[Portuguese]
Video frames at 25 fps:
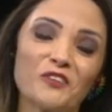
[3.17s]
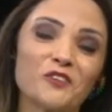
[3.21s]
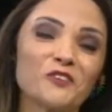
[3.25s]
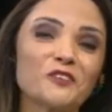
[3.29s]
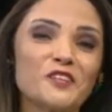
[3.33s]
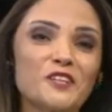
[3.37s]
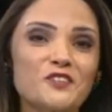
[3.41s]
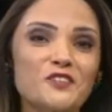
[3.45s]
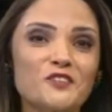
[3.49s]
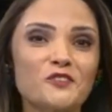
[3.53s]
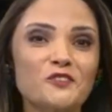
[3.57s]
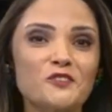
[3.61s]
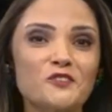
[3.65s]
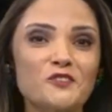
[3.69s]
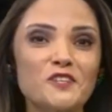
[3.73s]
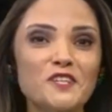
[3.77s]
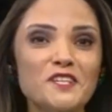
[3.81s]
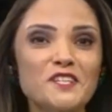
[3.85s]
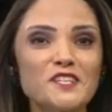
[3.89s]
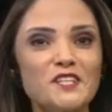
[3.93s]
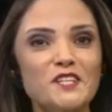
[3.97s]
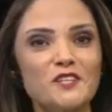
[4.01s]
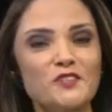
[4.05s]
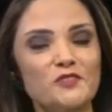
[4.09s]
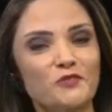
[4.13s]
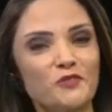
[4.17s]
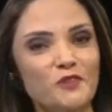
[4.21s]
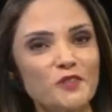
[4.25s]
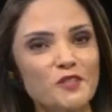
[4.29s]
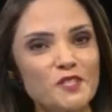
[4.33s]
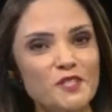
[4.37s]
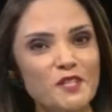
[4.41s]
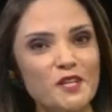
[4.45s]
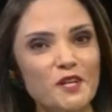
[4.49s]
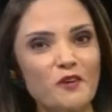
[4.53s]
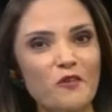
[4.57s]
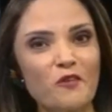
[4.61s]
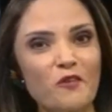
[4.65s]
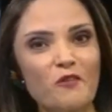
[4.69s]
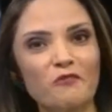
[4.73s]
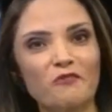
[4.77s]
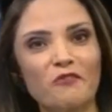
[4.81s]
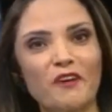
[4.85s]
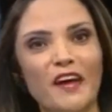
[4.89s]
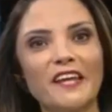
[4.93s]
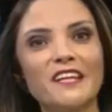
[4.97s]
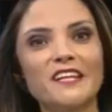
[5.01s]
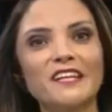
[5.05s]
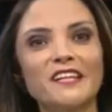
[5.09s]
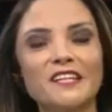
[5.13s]
Outras notícias você
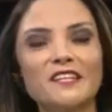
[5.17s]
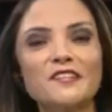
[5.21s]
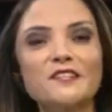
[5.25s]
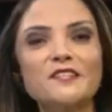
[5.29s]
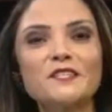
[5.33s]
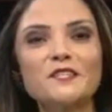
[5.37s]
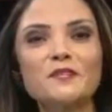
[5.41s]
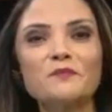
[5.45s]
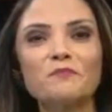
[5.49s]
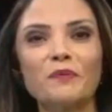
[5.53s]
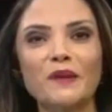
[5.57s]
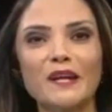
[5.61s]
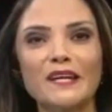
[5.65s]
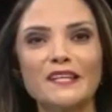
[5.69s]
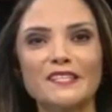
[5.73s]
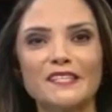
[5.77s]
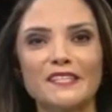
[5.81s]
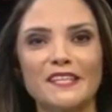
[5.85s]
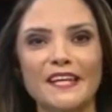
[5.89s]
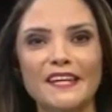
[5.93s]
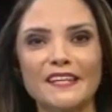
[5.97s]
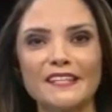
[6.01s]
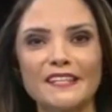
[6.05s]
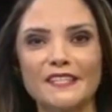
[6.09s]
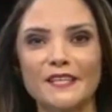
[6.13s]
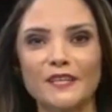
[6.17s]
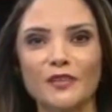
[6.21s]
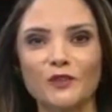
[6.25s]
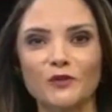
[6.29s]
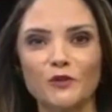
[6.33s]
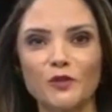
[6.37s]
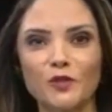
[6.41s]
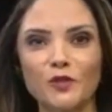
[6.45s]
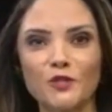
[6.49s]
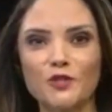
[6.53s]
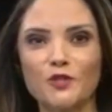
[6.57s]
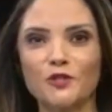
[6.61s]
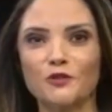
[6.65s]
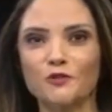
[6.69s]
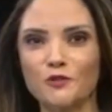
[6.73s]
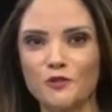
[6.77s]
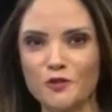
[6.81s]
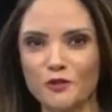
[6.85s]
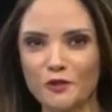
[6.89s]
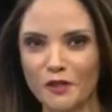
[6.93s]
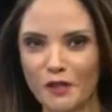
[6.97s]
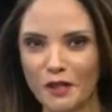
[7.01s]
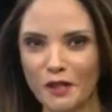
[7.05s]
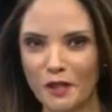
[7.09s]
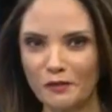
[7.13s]
confere 15 para as 10 da noite no
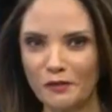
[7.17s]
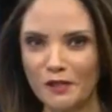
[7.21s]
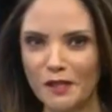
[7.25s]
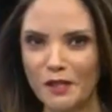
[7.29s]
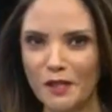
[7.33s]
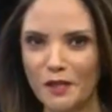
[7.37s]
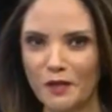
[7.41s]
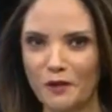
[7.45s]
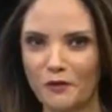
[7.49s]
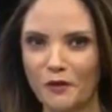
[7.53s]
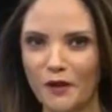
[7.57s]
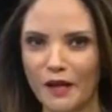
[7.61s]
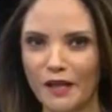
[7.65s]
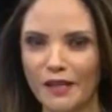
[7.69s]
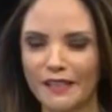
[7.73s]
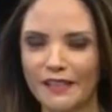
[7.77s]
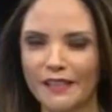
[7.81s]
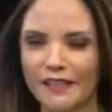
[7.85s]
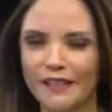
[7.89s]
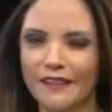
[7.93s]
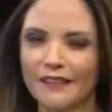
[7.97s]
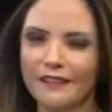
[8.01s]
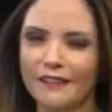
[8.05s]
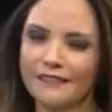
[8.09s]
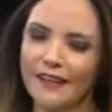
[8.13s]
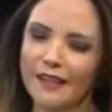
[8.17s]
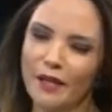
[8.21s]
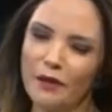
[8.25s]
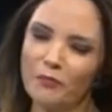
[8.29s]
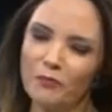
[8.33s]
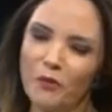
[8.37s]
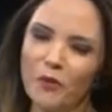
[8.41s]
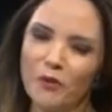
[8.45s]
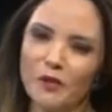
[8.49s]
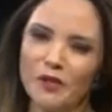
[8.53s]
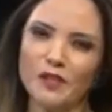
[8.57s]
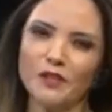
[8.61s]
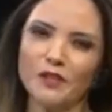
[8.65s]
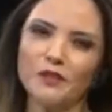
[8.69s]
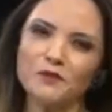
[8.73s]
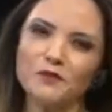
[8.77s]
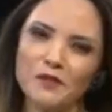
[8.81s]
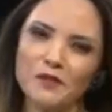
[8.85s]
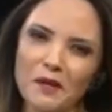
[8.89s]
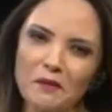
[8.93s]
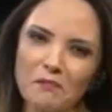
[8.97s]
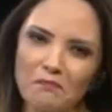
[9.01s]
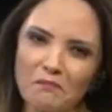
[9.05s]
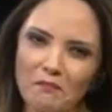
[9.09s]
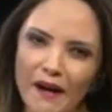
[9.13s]
Jornal da Record. Daqui a pouquinho
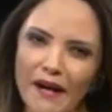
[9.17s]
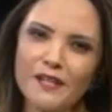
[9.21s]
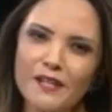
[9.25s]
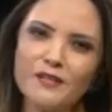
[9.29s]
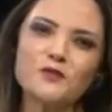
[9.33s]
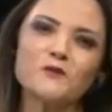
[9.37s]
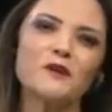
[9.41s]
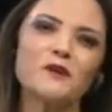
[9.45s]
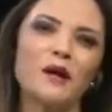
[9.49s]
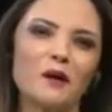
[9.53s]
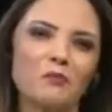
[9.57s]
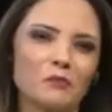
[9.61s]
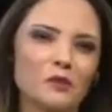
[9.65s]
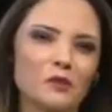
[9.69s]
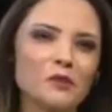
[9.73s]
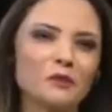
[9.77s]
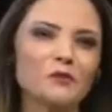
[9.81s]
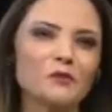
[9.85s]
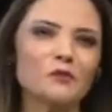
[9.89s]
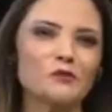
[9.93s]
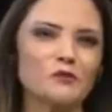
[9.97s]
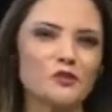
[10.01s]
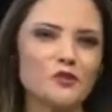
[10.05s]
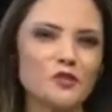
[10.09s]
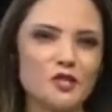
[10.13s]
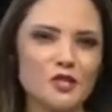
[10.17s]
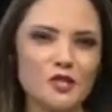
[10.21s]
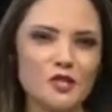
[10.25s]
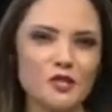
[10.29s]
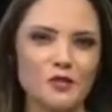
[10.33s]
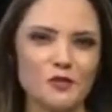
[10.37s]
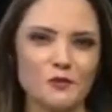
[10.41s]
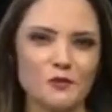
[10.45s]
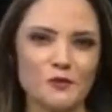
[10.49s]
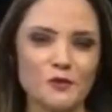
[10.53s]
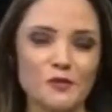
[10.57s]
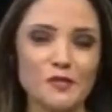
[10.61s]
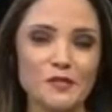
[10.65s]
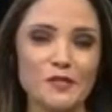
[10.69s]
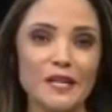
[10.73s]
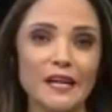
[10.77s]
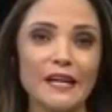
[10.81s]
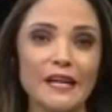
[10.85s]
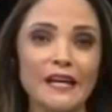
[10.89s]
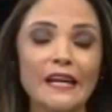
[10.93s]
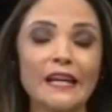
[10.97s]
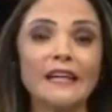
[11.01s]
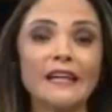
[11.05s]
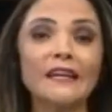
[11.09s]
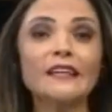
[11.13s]
tem mais um capítulo de Jesus.
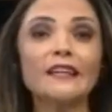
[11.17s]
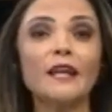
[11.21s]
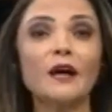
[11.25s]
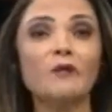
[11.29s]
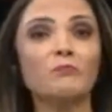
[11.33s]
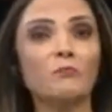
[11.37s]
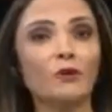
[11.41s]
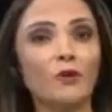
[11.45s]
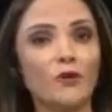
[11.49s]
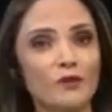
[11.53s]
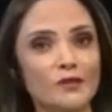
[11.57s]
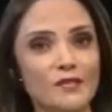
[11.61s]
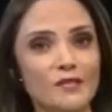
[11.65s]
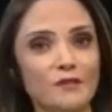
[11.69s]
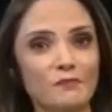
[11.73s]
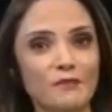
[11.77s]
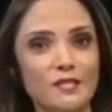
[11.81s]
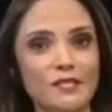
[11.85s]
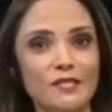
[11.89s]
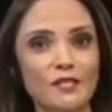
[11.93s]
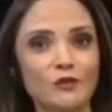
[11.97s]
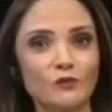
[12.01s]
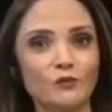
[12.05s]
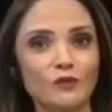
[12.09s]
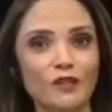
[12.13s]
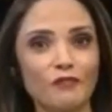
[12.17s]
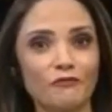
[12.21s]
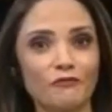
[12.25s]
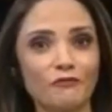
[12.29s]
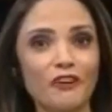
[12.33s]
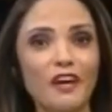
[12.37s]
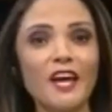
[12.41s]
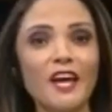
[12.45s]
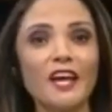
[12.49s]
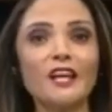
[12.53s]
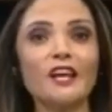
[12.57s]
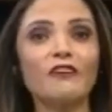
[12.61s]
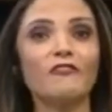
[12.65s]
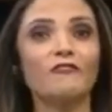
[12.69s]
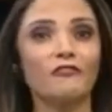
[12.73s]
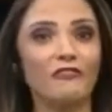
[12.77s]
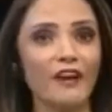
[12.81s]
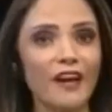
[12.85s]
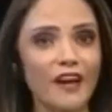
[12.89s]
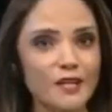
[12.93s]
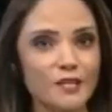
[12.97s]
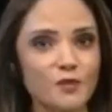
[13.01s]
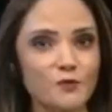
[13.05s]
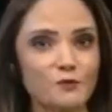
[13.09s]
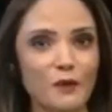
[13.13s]
E na próxima segunda-feira,
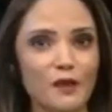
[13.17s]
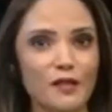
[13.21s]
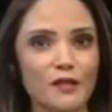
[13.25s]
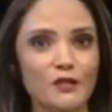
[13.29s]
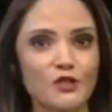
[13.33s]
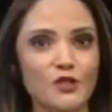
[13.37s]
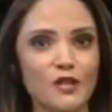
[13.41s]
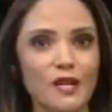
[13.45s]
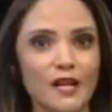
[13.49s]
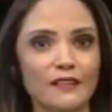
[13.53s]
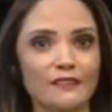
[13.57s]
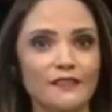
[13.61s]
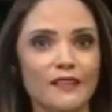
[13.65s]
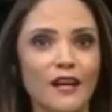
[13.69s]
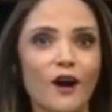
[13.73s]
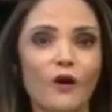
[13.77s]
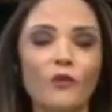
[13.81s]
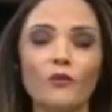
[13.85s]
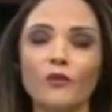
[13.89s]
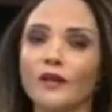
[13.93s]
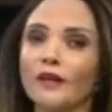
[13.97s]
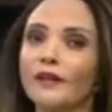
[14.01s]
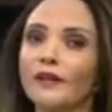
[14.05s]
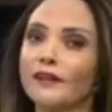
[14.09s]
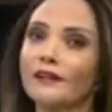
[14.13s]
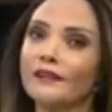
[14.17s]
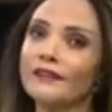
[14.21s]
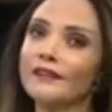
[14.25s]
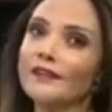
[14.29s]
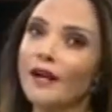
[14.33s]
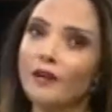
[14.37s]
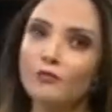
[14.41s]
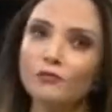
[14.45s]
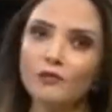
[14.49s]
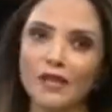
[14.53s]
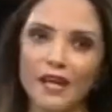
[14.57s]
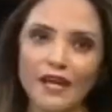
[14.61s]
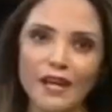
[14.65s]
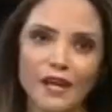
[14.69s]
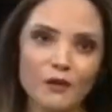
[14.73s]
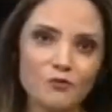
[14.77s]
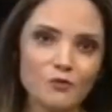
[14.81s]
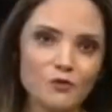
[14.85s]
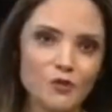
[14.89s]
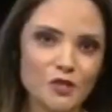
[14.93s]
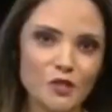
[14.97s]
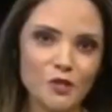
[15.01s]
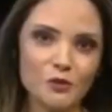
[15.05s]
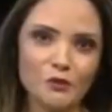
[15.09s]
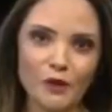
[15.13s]
véspera de Natal, não
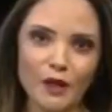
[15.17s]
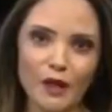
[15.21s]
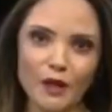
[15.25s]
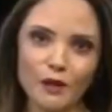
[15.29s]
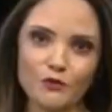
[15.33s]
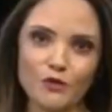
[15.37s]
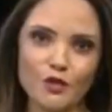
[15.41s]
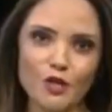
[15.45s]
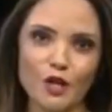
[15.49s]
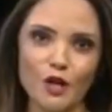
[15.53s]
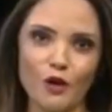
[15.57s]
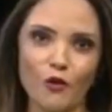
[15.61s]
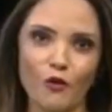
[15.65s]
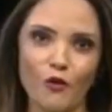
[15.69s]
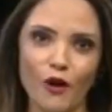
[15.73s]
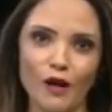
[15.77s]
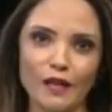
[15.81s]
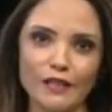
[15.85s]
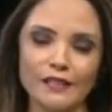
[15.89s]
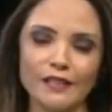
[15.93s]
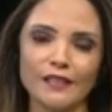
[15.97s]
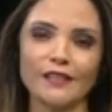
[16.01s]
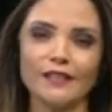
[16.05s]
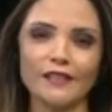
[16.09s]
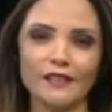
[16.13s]
teremos Rio Grande Record.